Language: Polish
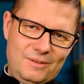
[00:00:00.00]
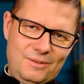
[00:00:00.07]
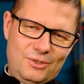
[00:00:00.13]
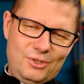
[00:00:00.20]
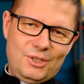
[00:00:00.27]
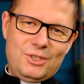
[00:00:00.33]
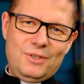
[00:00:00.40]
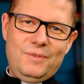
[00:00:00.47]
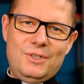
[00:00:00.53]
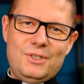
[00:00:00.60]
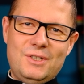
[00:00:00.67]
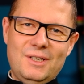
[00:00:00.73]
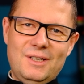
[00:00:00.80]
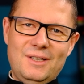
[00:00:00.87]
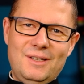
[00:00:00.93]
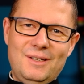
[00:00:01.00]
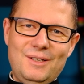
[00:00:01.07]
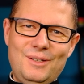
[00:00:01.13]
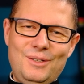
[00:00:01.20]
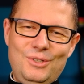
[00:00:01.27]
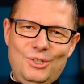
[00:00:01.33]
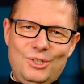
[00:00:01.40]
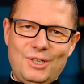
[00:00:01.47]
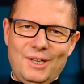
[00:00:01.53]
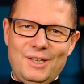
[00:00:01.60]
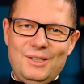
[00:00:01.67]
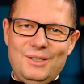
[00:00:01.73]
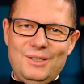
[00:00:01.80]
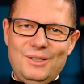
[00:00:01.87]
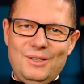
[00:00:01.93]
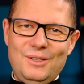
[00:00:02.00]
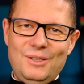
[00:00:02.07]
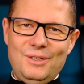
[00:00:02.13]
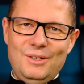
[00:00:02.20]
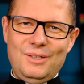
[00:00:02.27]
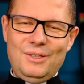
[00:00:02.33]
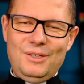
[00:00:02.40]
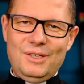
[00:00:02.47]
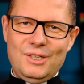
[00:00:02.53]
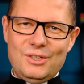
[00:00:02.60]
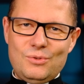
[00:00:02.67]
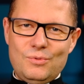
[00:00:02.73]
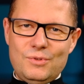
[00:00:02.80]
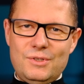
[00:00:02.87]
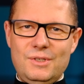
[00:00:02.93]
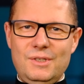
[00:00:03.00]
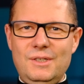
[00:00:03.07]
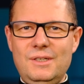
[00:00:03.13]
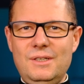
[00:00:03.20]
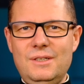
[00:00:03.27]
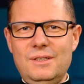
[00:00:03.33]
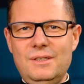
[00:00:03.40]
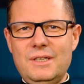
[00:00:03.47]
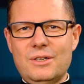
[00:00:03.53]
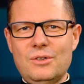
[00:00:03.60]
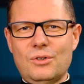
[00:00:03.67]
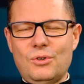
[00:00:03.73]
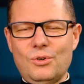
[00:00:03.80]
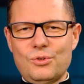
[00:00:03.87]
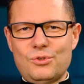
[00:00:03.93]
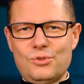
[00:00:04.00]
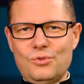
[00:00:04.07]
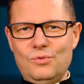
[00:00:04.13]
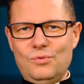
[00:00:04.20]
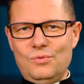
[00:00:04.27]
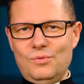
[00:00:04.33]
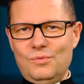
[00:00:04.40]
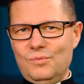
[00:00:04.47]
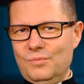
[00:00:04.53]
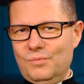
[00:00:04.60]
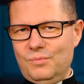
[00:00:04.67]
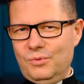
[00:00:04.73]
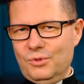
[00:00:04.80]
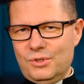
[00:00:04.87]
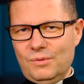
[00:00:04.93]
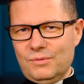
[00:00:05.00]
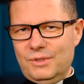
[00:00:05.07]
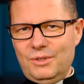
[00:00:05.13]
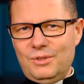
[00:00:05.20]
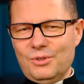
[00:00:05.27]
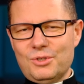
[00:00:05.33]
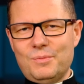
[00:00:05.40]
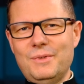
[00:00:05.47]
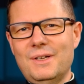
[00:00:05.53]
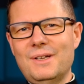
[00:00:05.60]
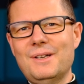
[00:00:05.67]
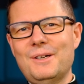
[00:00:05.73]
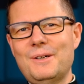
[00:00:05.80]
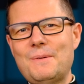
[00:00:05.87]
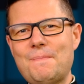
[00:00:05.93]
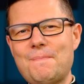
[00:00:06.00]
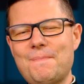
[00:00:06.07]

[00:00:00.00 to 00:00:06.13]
Czy rzeczywiście dzisiaj Jezus i Jego Kościół budzą tylko śmiech?